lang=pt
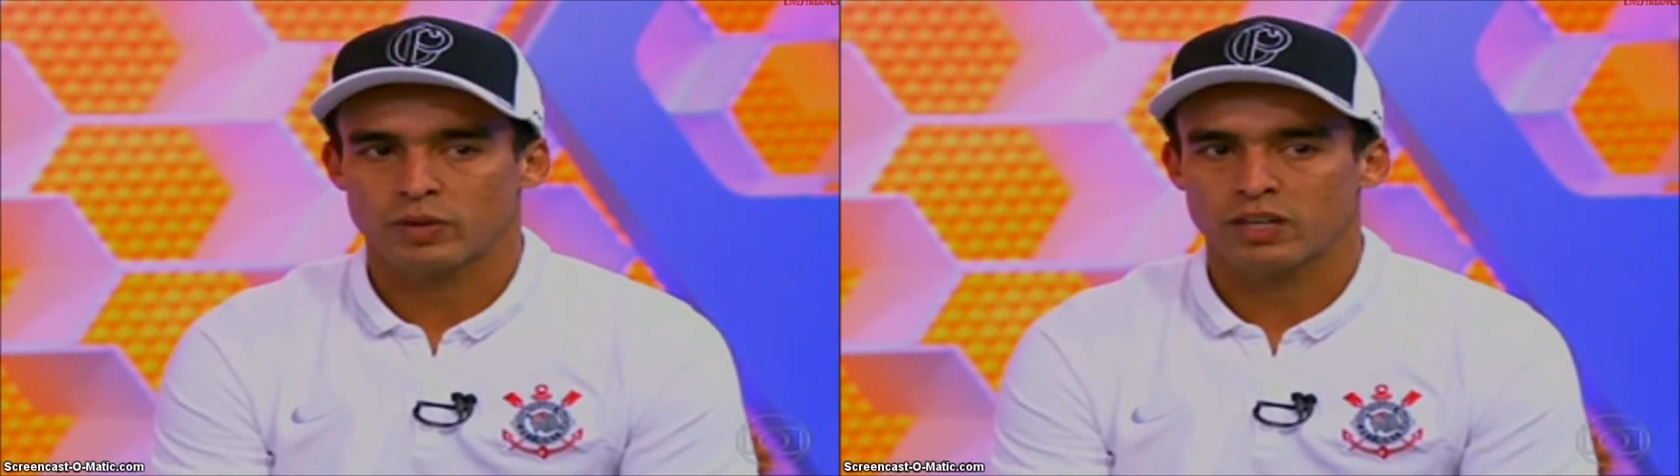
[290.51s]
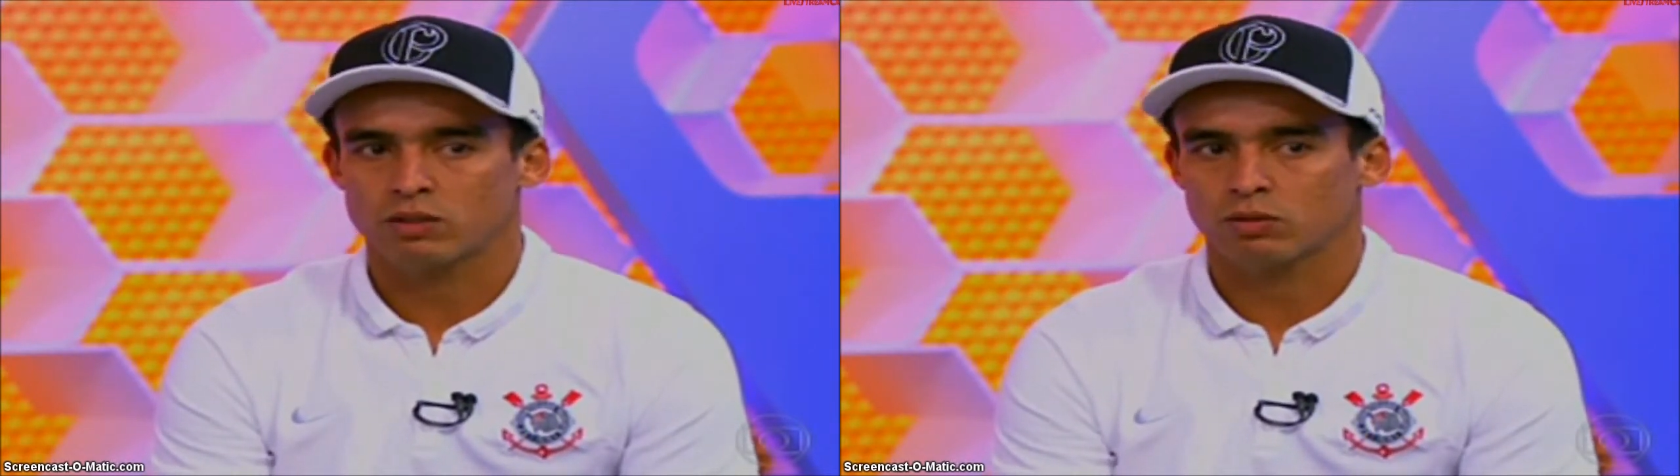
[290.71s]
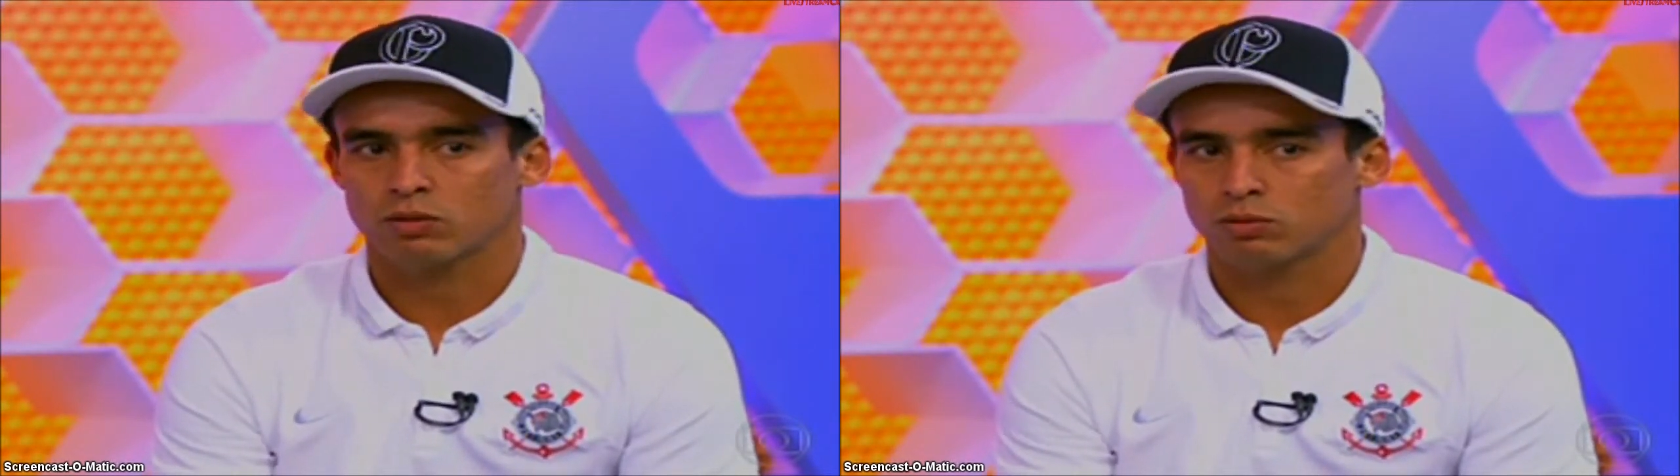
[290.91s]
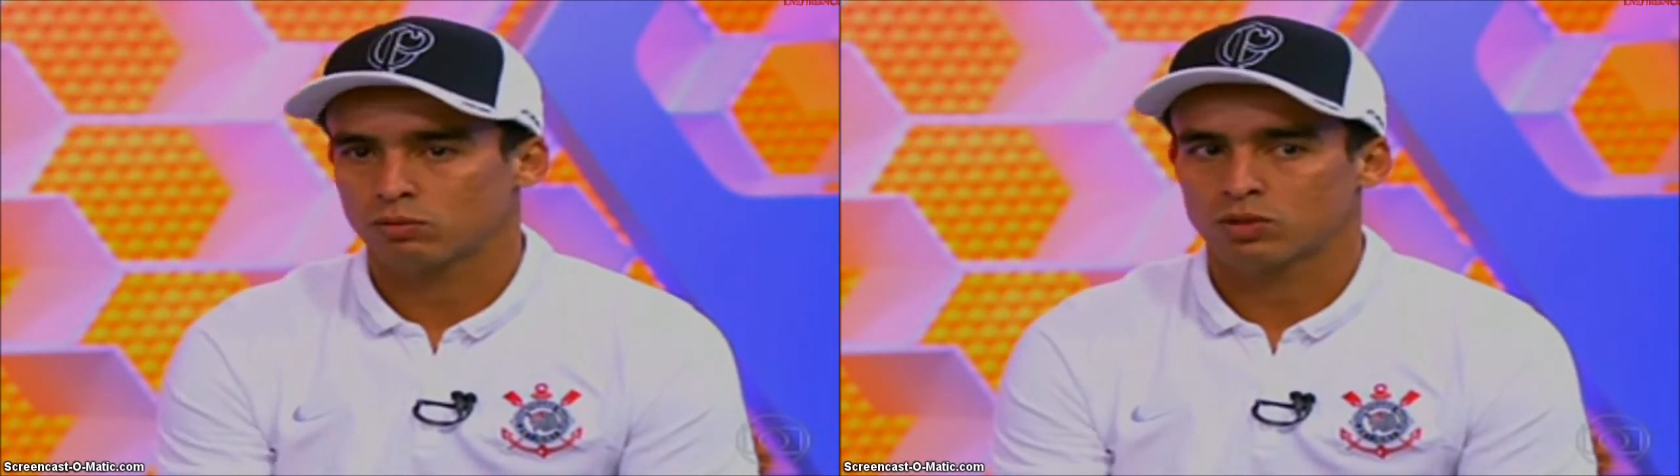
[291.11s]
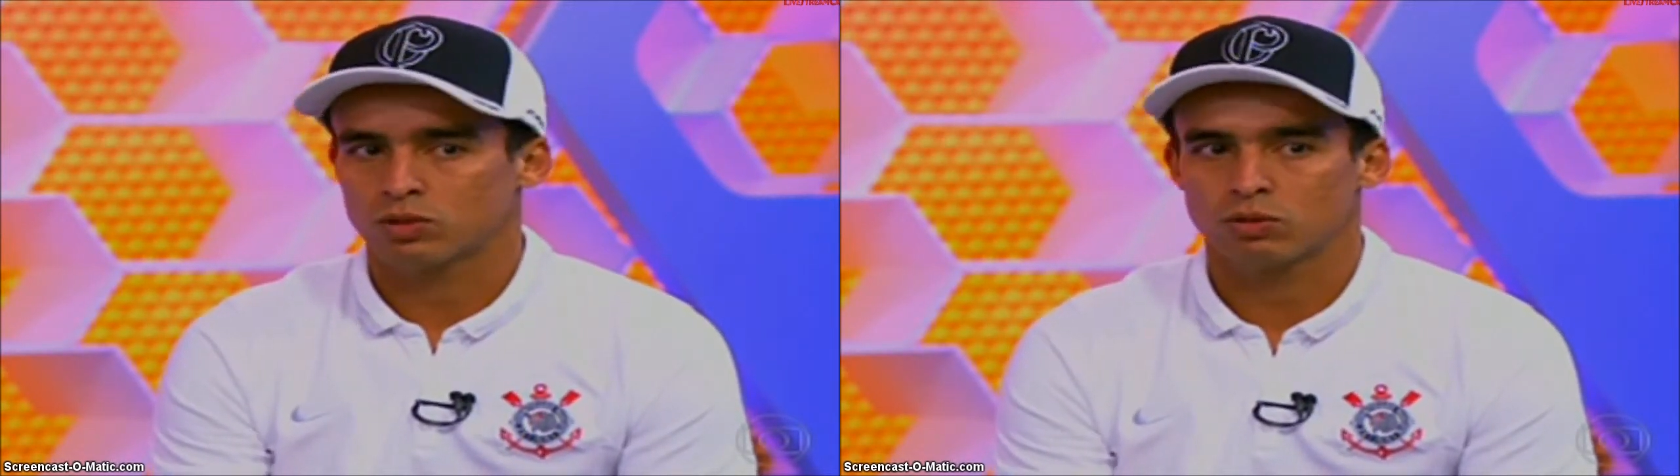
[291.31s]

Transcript: os méritos são,